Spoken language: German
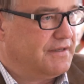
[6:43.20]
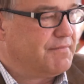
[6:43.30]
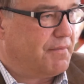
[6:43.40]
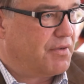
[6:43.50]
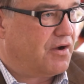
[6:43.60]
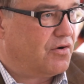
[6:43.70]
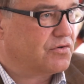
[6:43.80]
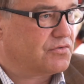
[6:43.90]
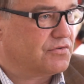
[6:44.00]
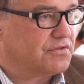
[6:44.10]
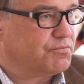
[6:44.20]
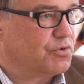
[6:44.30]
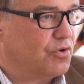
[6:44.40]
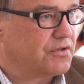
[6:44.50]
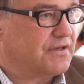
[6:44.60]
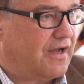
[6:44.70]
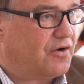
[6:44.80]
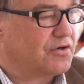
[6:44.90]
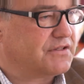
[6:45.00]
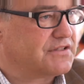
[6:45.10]
den man braucht und bedeutet
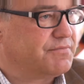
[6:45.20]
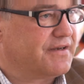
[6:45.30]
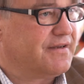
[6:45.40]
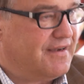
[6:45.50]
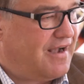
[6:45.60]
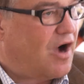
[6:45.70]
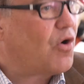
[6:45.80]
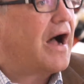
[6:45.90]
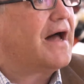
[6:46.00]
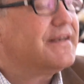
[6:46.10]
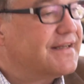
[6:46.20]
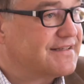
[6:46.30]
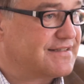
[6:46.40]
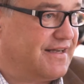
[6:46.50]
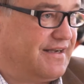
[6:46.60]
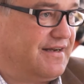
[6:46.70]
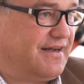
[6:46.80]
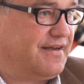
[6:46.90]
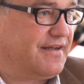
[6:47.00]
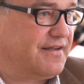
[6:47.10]
auch, dass man auch Anderssein
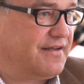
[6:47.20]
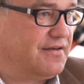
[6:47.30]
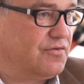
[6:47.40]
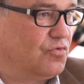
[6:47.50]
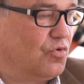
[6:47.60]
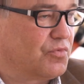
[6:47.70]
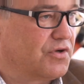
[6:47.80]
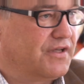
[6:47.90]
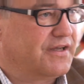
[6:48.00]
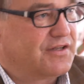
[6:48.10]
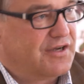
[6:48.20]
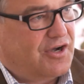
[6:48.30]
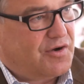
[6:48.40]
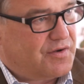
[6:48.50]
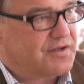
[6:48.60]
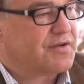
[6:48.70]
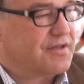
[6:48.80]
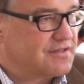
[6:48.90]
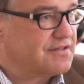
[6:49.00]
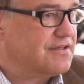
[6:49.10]
anerkennt und umgekehrt
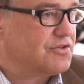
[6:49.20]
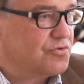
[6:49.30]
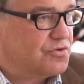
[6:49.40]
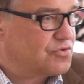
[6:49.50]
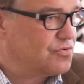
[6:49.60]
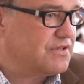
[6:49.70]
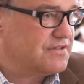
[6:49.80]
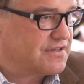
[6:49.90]
ist es natürlich so, dass